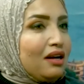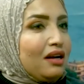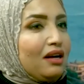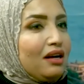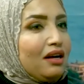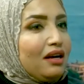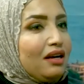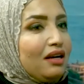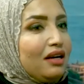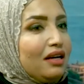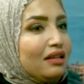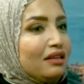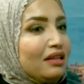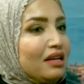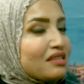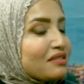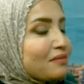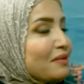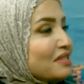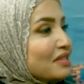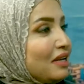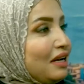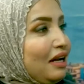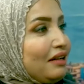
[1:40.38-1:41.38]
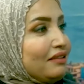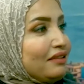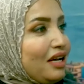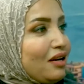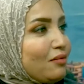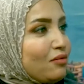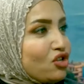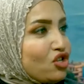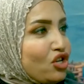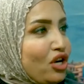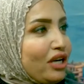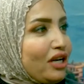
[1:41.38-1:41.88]
آه، الناس مثلا عندها
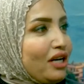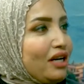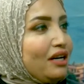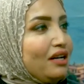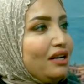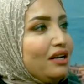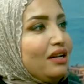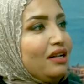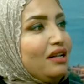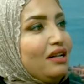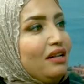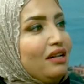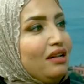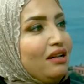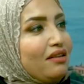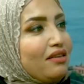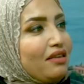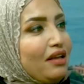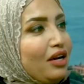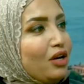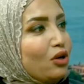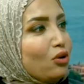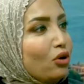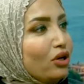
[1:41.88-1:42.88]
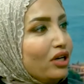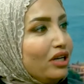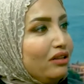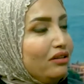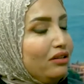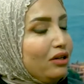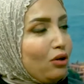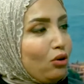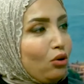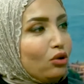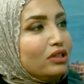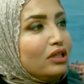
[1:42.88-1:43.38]
مشاكل الثيرويد
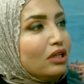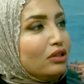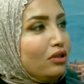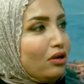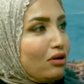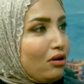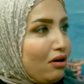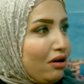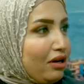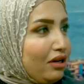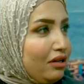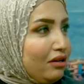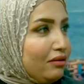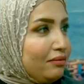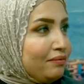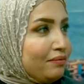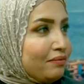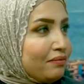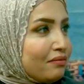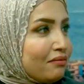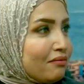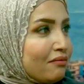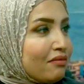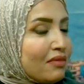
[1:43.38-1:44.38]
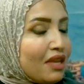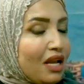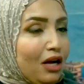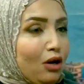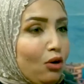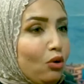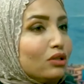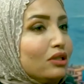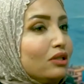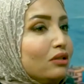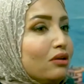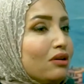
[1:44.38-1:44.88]
الغده الدرقيه
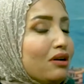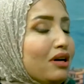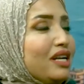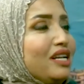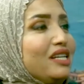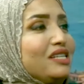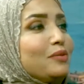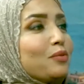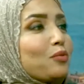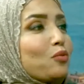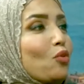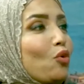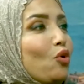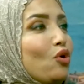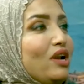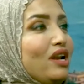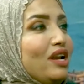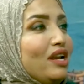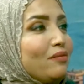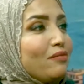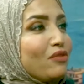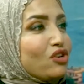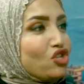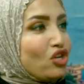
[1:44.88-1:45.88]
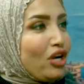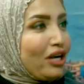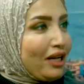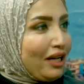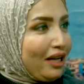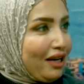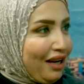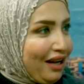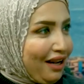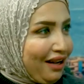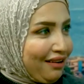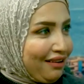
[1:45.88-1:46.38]
الغده الدرقيه دي بكل
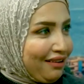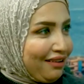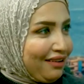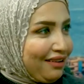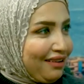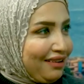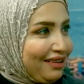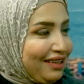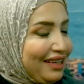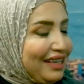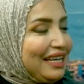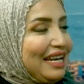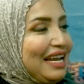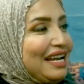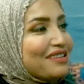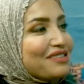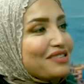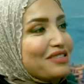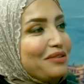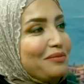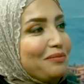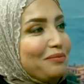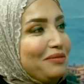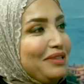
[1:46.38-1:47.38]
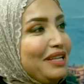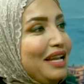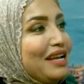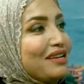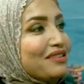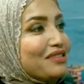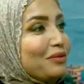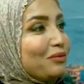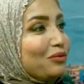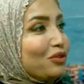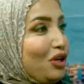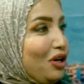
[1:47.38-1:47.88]
مشاكلها لازم
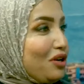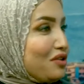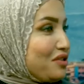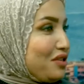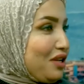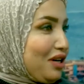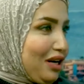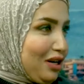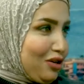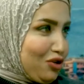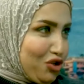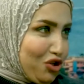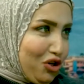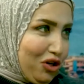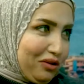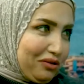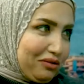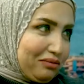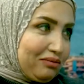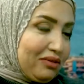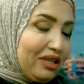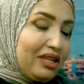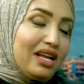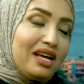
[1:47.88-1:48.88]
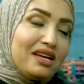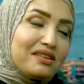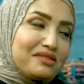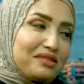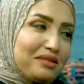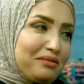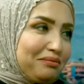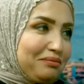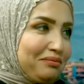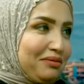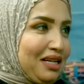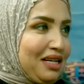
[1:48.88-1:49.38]
لازم تاثر على الشعر
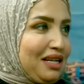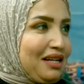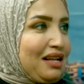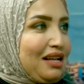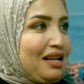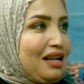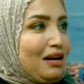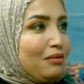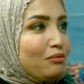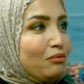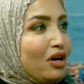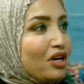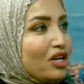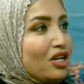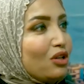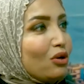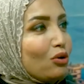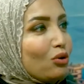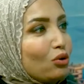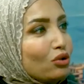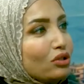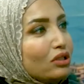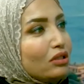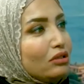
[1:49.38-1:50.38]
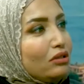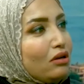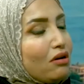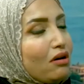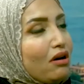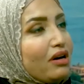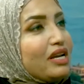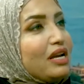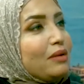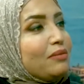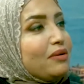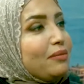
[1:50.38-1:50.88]
لازم مريض الغده
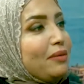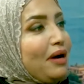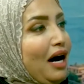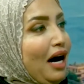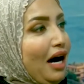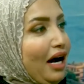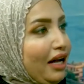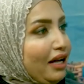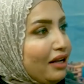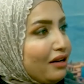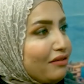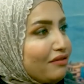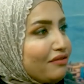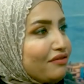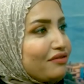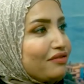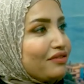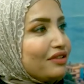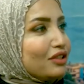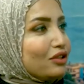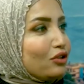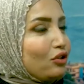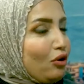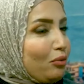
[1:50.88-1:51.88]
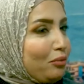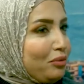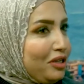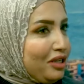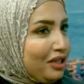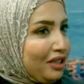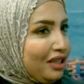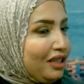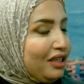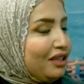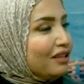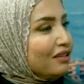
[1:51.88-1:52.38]
الدرقيه بيبقى عارف
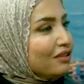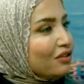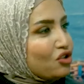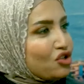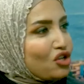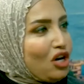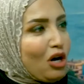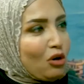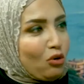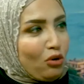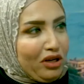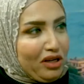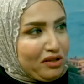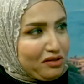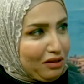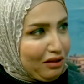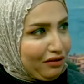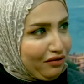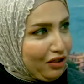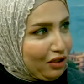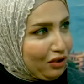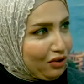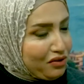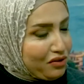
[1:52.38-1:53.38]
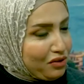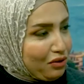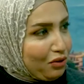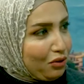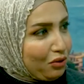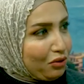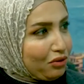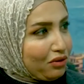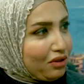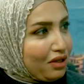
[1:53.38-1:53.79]
طبيعي ان شعره هيحصل فيه تساقط